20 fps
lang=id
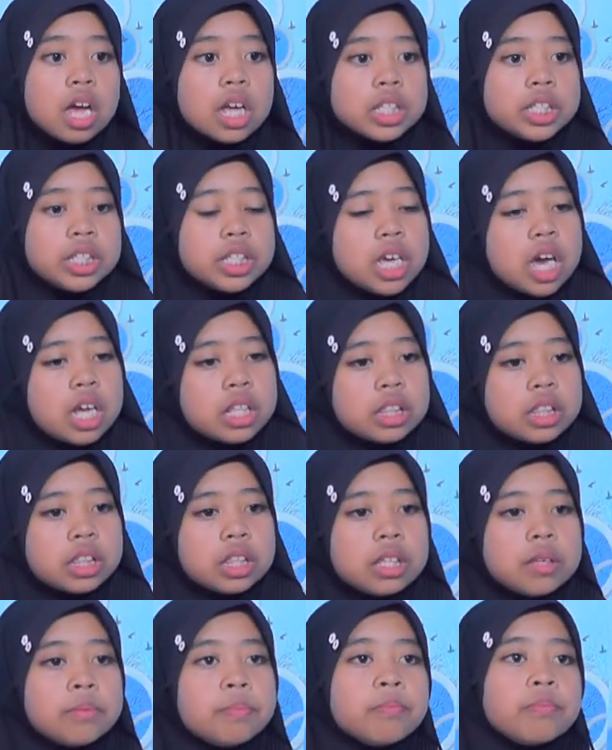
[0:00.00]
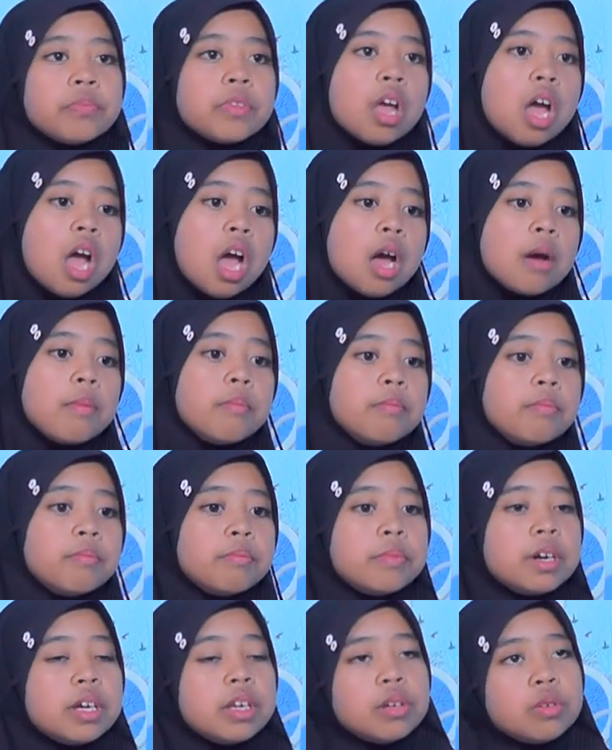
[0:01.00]
si yatim
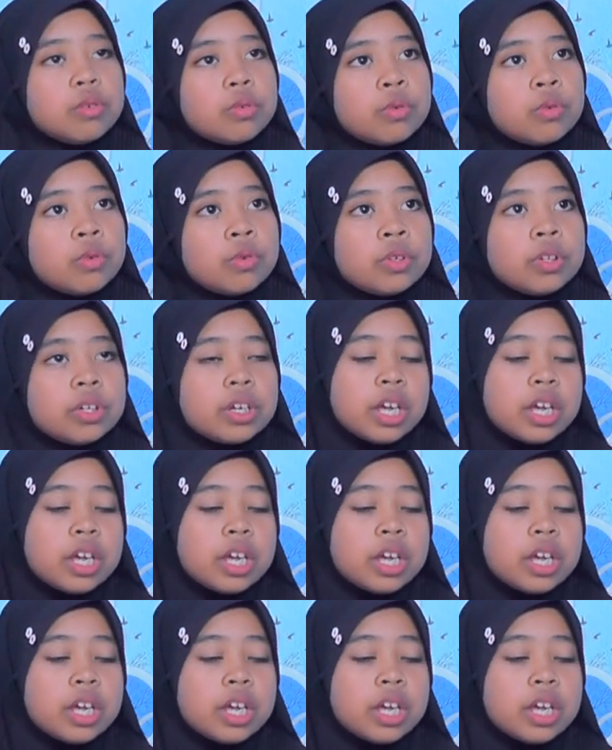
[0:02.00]
menung